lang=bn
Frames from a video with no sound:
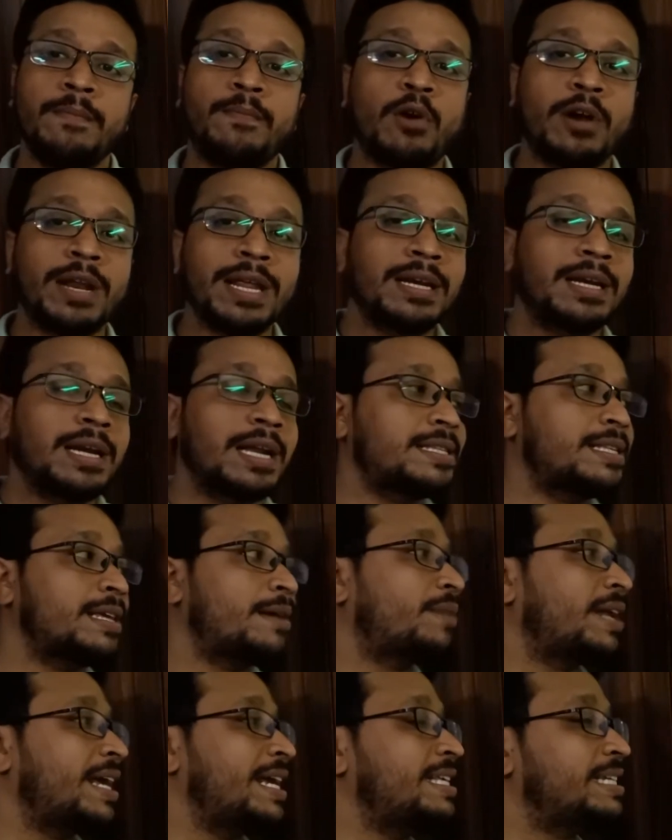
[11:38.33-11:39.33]
পরের ক্লাসে
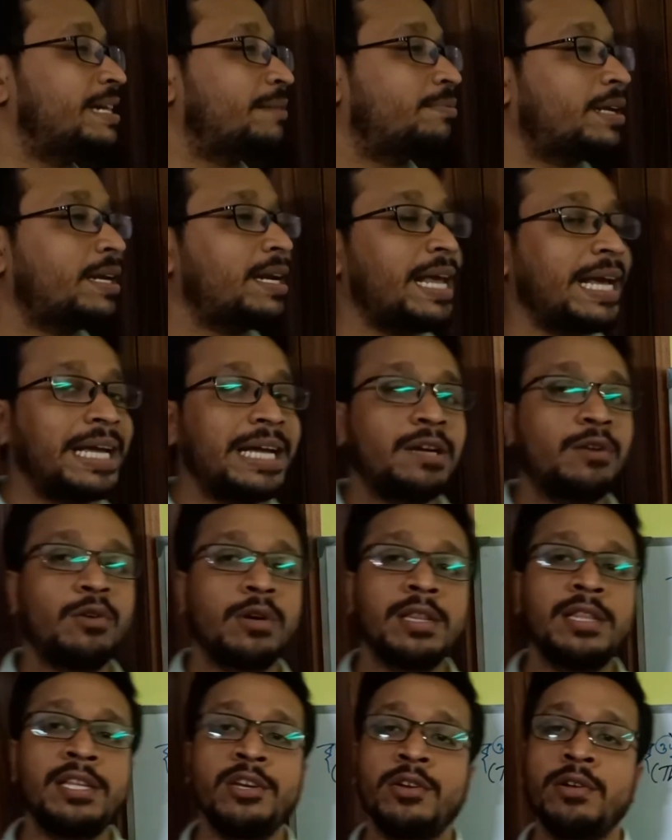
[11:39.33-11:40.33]
আমরা এই চ্যাপ্টারে এক এক
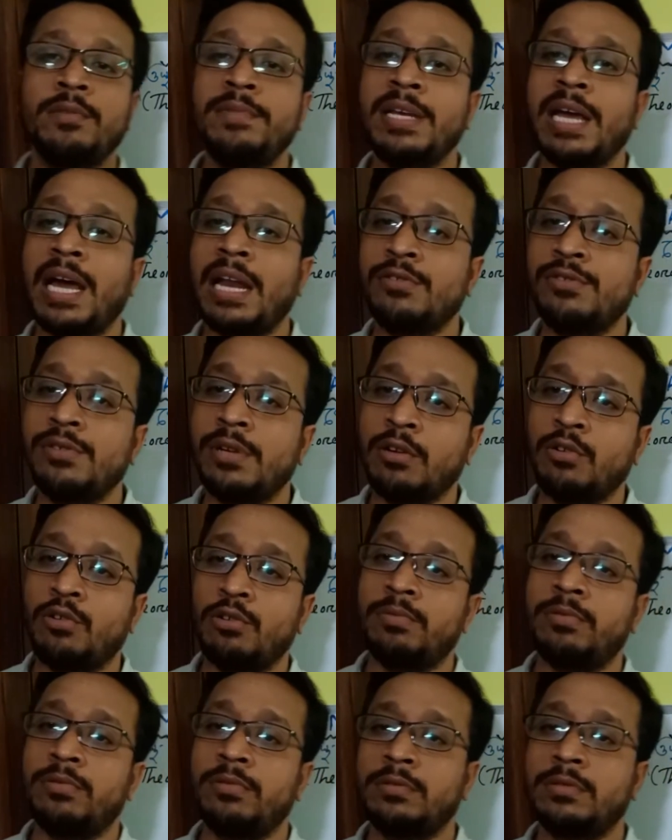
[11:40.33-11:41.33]
করে থিওরেম নিয়ে আলোচনা
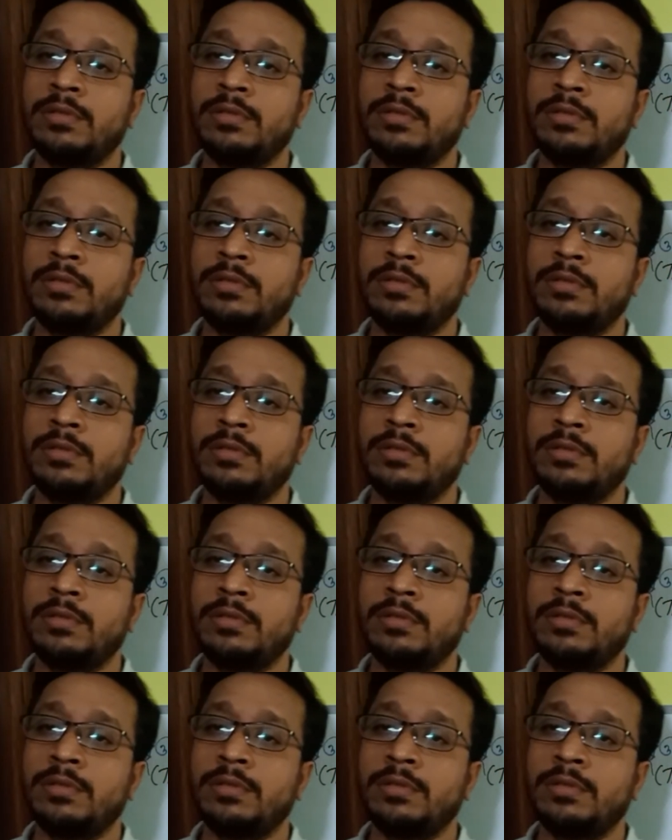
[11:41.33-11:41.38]
করব